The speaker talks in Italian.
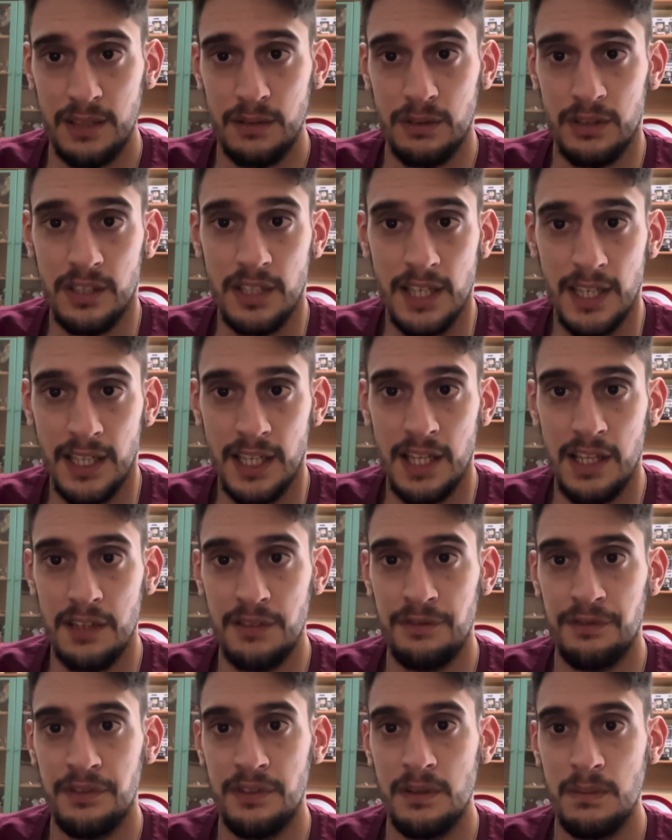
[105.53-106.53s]
Devo dire che
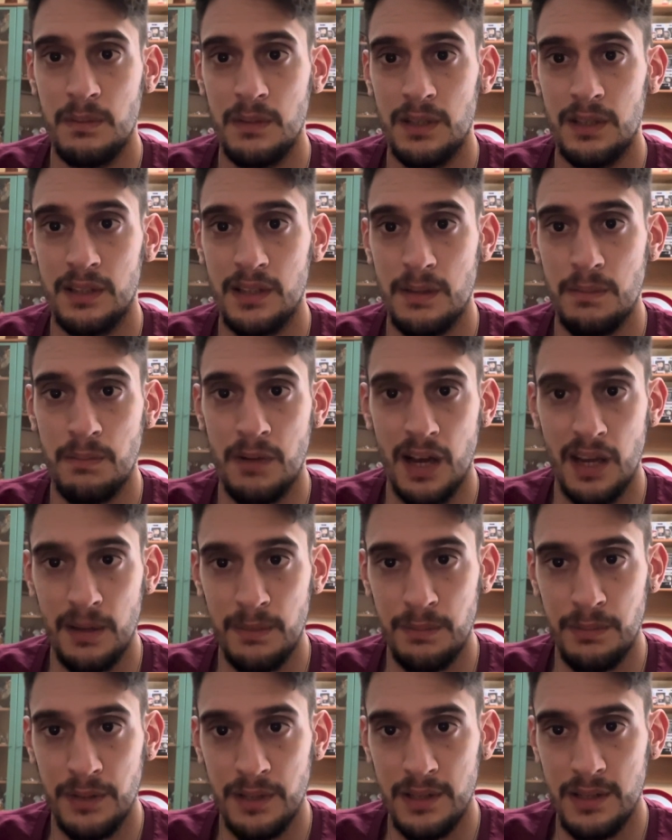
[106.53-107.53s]
il film di
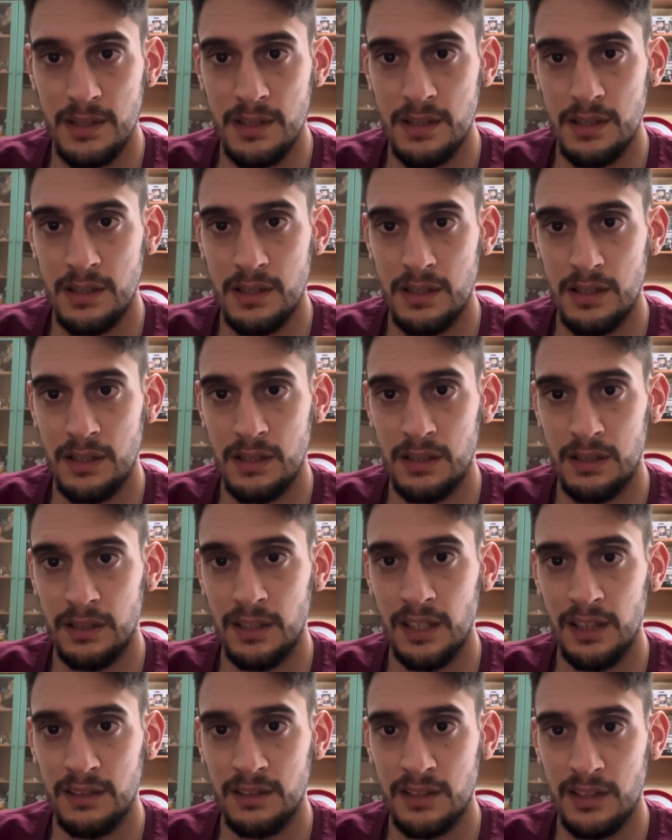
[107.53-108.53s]
Barbie, uh,
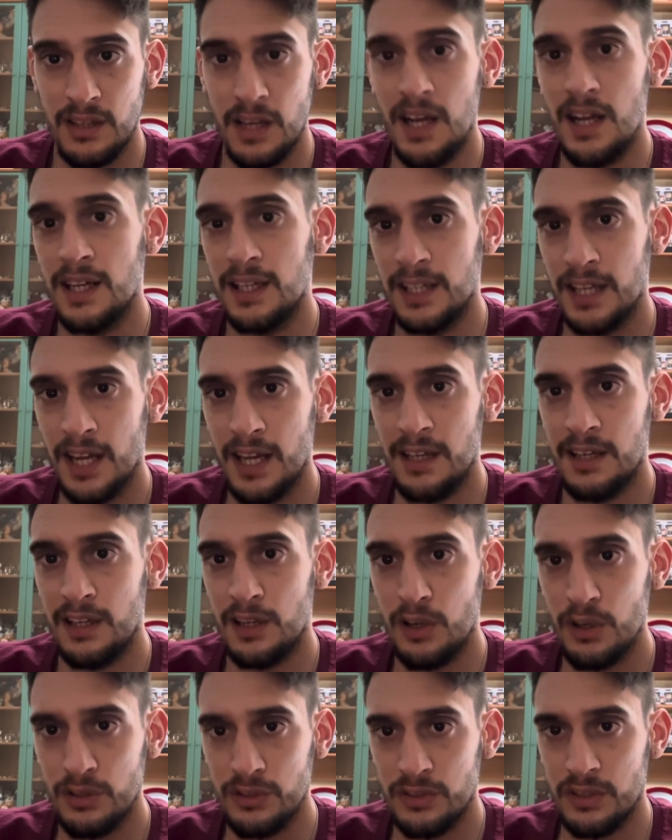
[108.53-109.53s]
altri, ah, anche
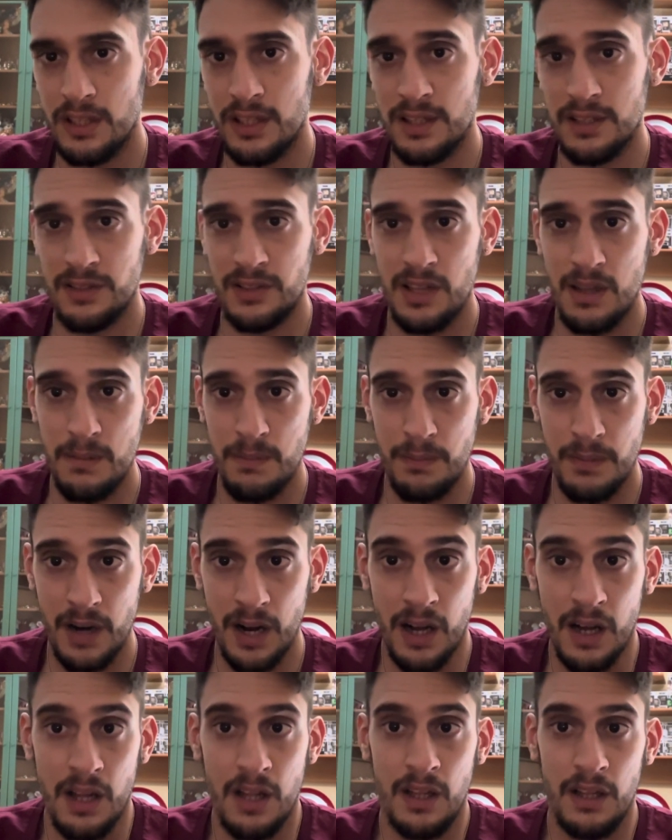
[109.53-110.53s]
Ryan Gosling
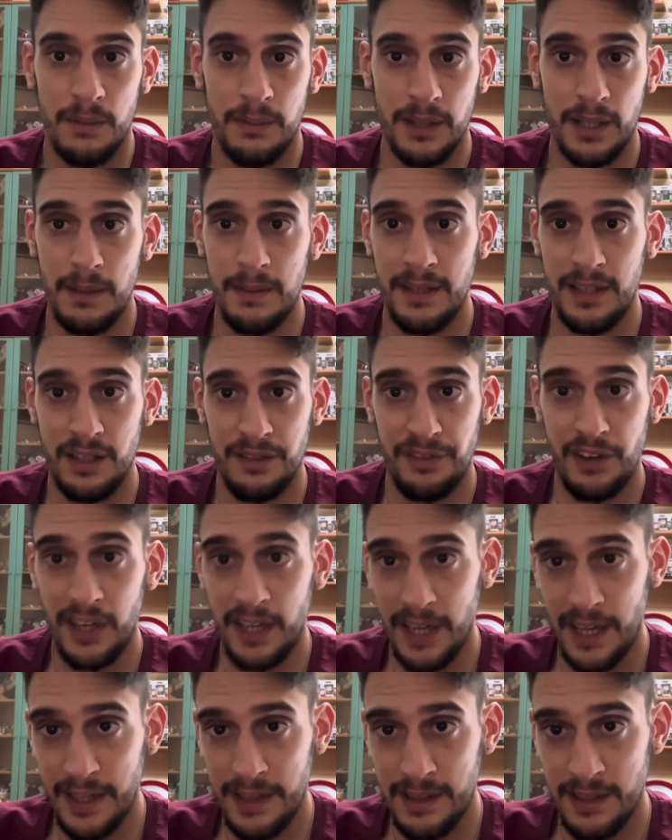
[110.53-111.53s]
sembra veramente fa
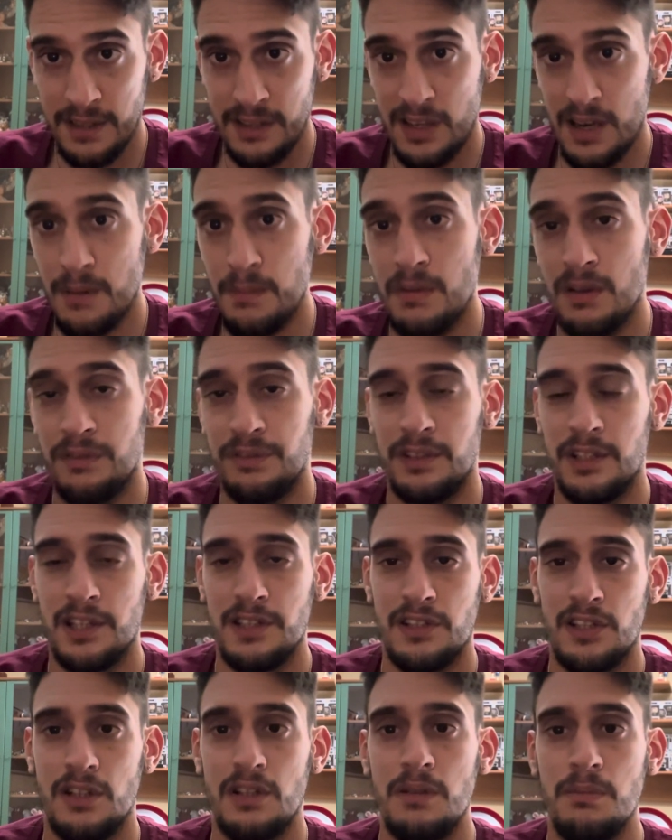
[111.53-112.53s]
Ken, sarebbe il
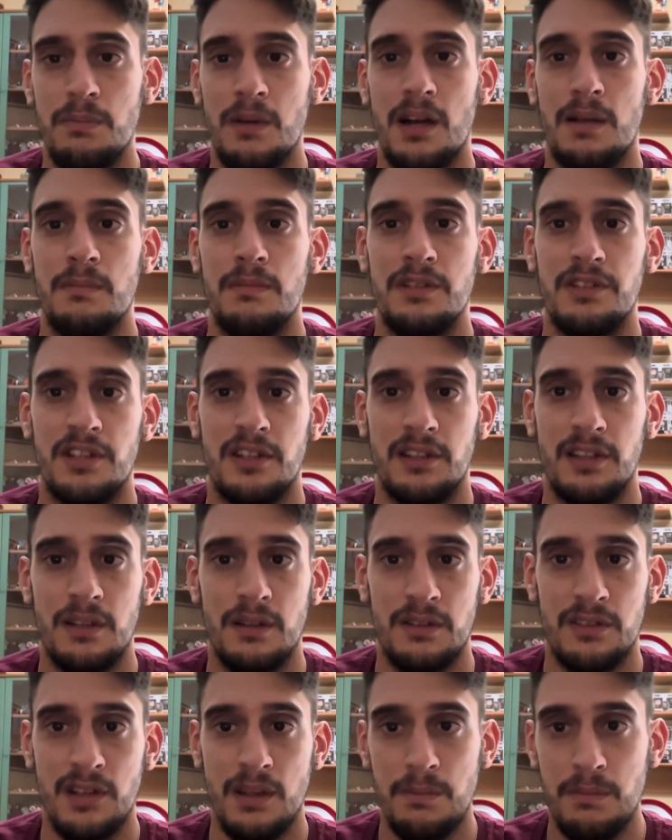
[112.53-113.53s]
fidanzato di Barbie,
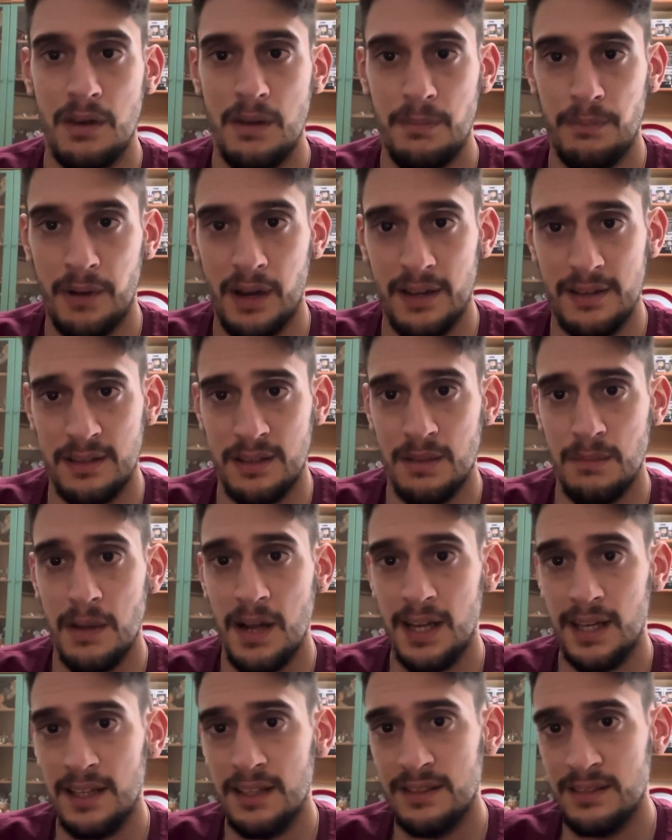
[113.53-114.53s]
sem sembra in parte,
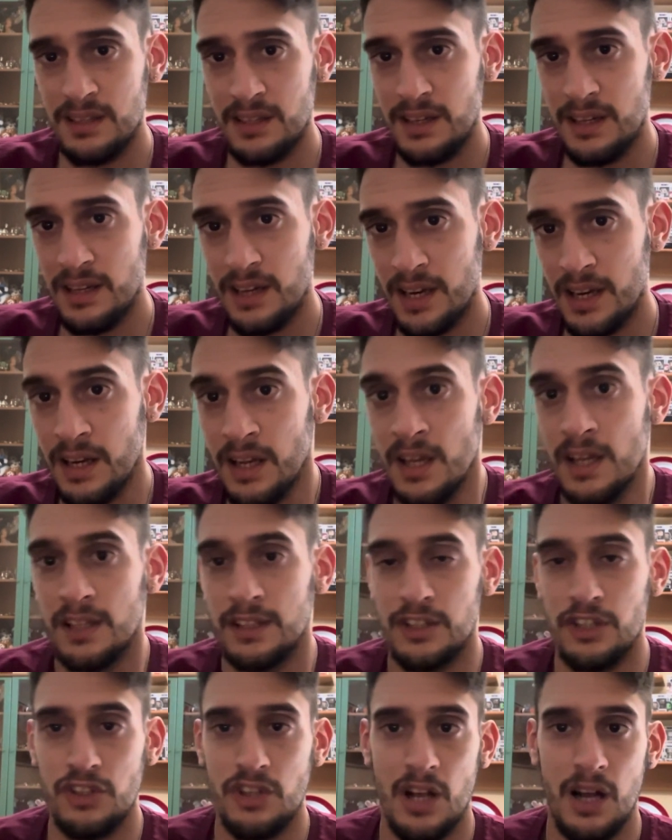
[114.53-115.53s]
ma anche il trailer
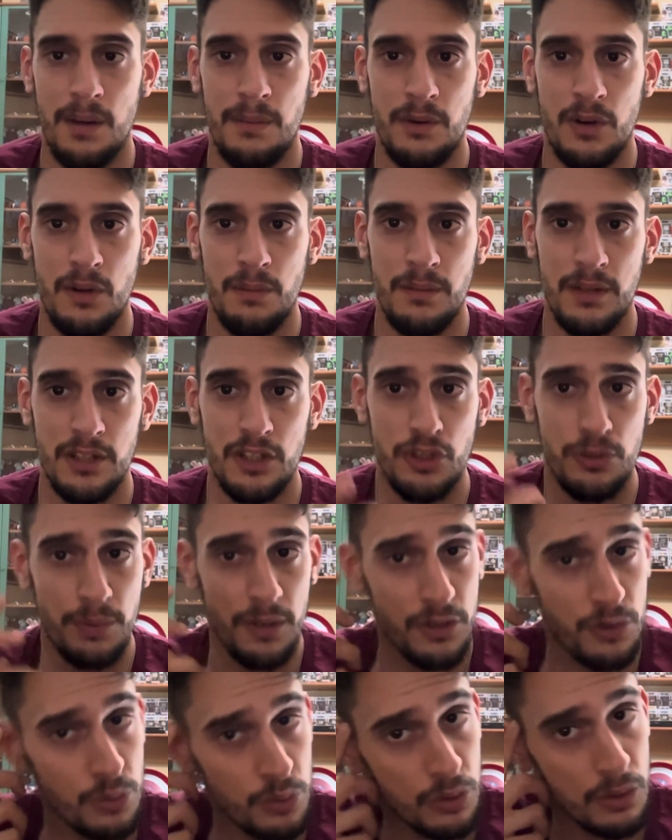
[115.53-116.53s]
diciamo non mi è
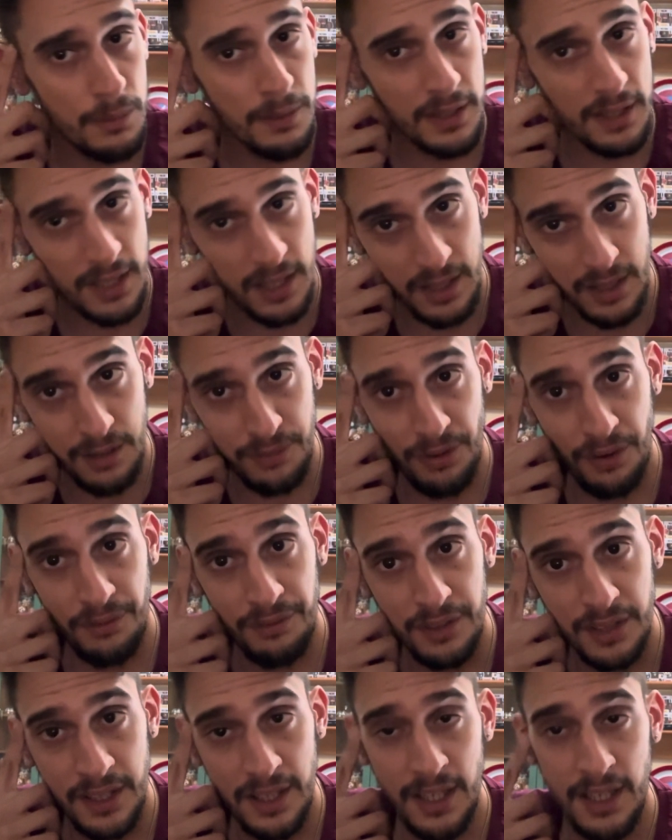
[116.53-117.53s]
dispiaciuto perché ti fa
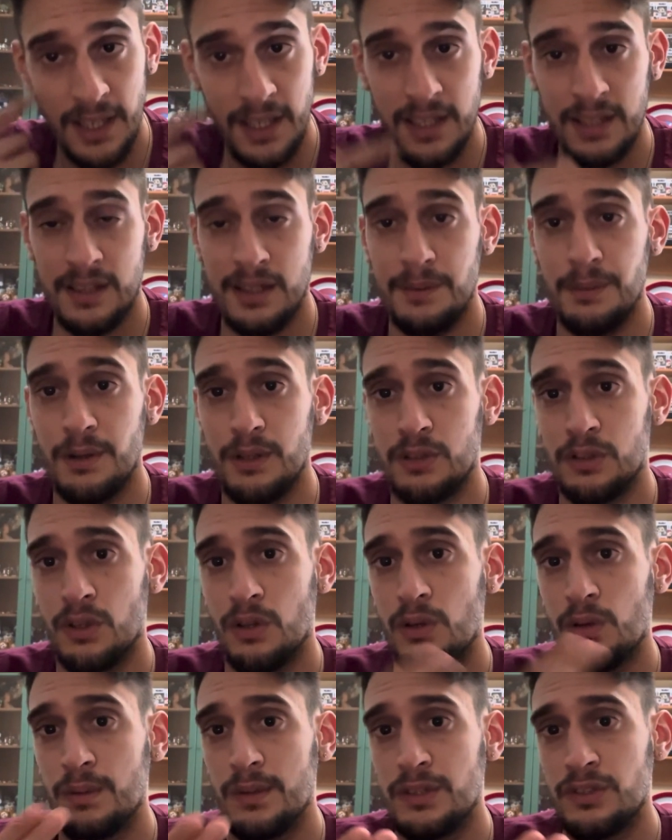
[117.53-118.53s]
vedere che ti
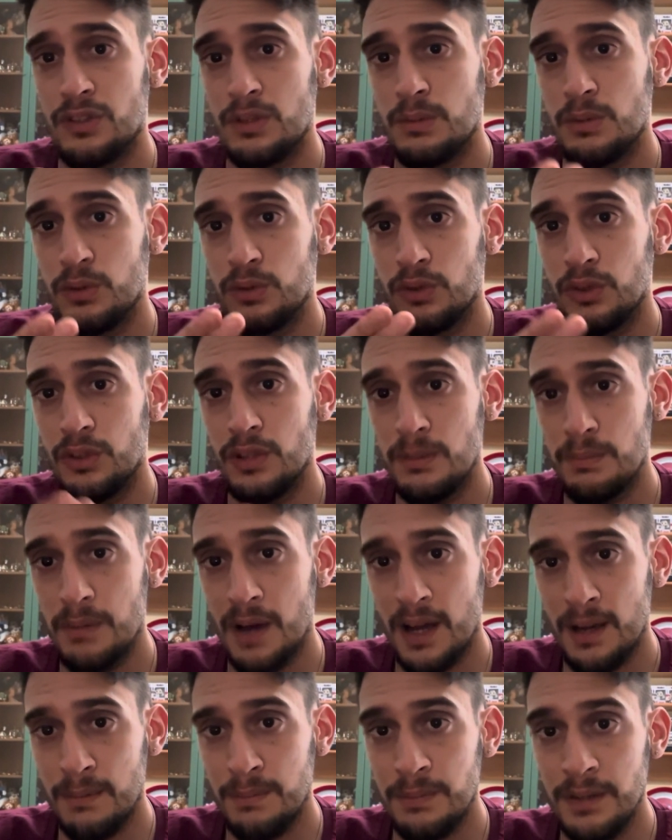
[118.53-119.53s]
portano in questo mondo di
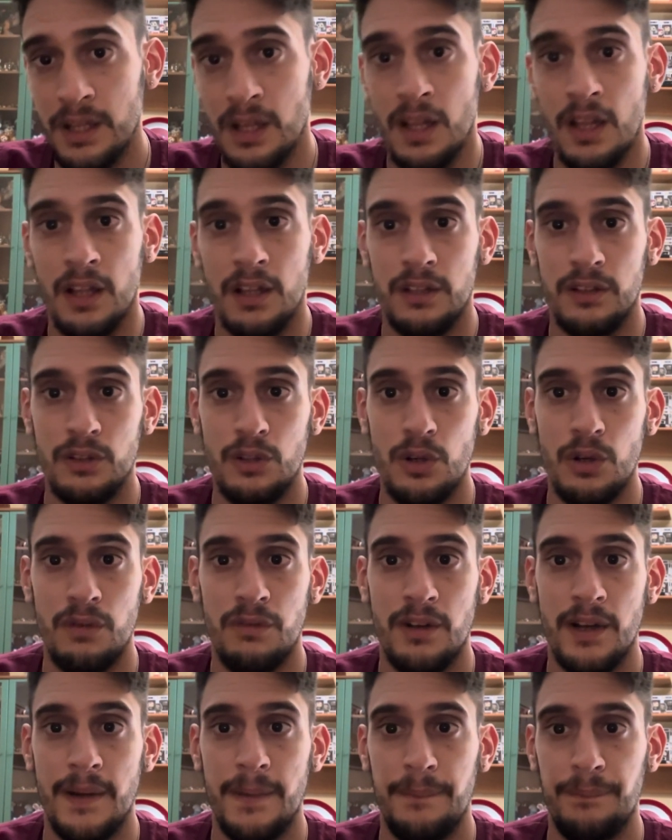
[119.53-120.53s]
Barbie
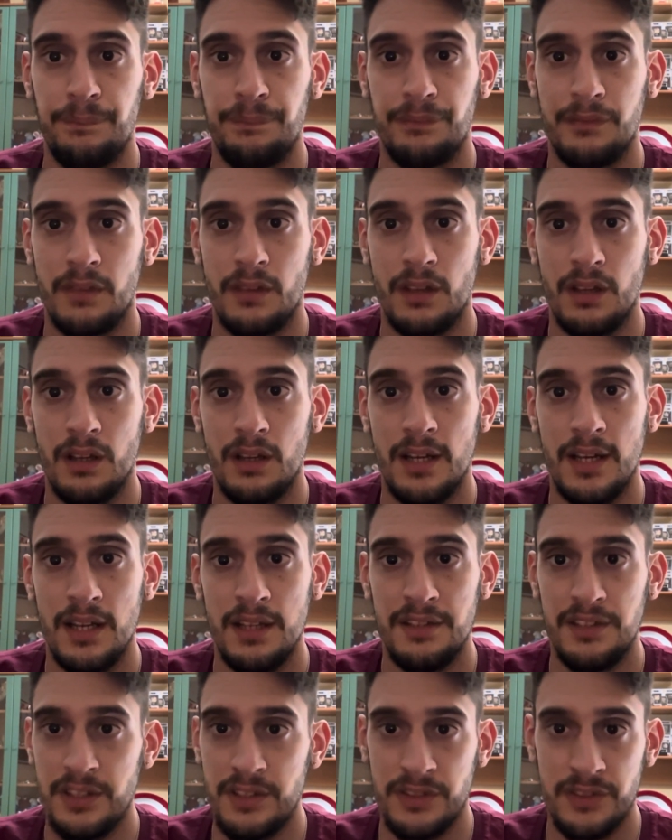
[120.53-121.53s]
dove mh, mm,
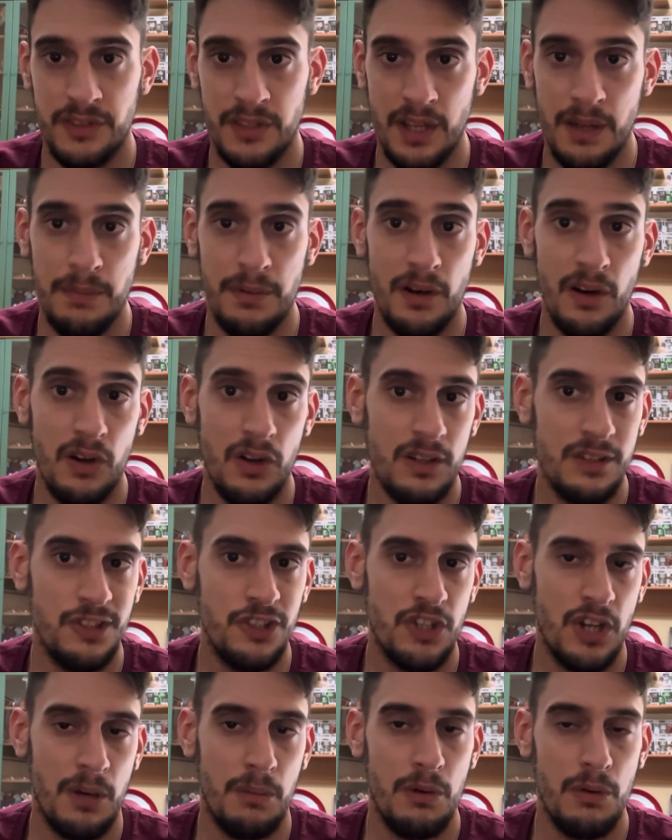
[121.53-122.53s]
esiste però
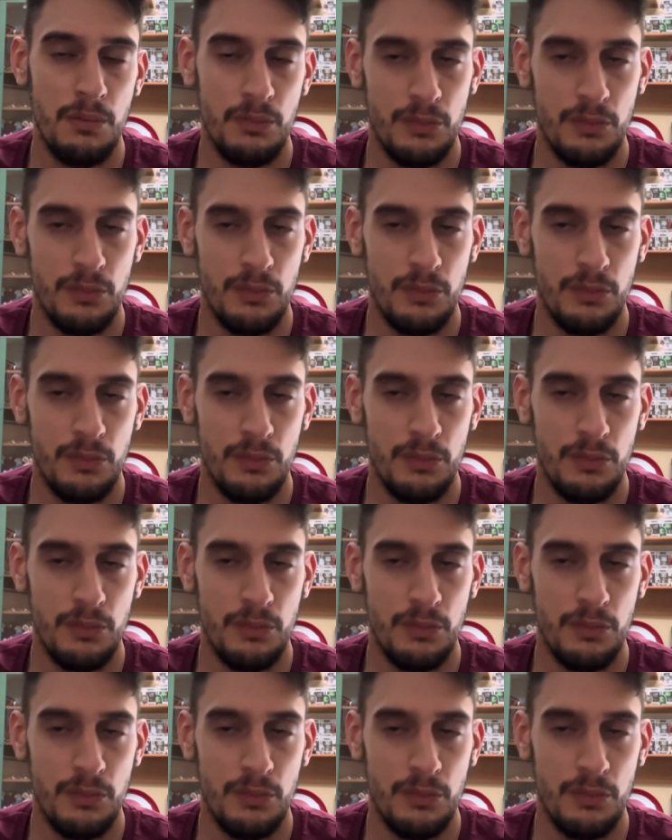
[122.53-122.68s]
diciamo un